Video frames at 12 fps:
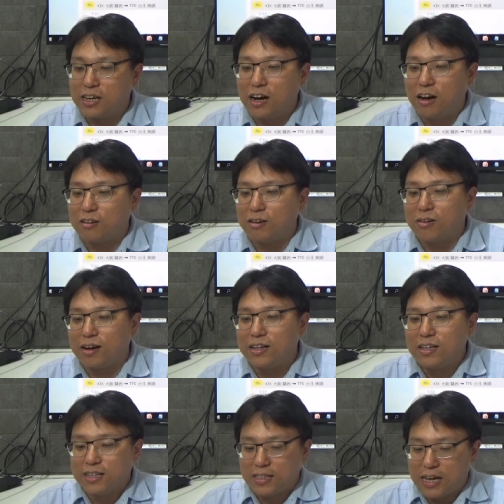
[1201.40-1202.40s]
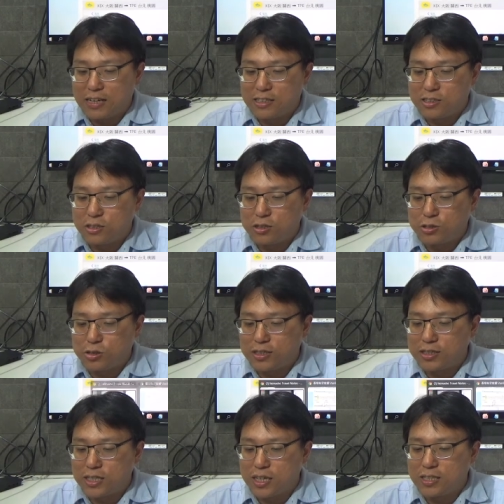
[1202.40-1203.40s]
好的话，那你就
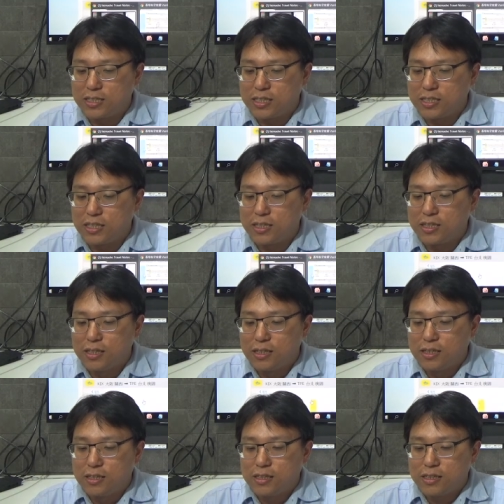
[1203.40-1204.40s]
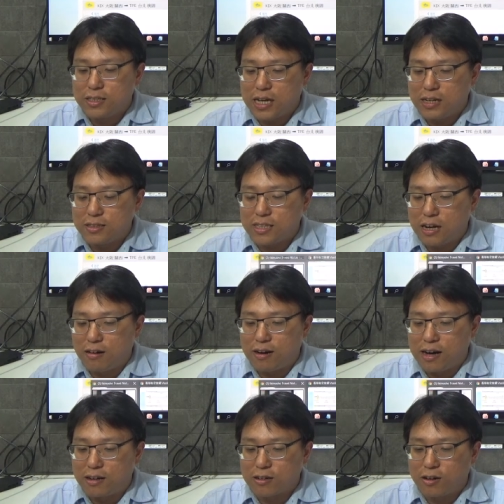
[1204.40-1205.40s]
选择是。香草
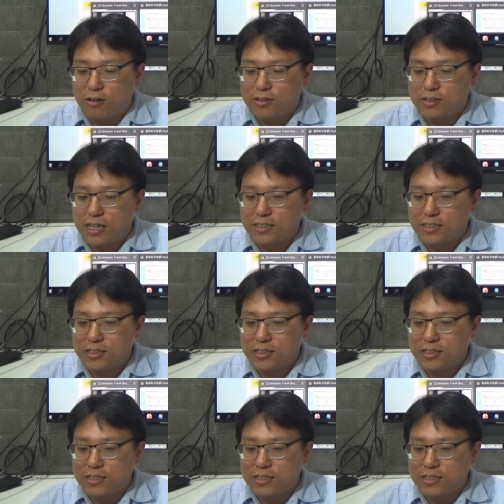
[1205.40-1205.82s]
航空这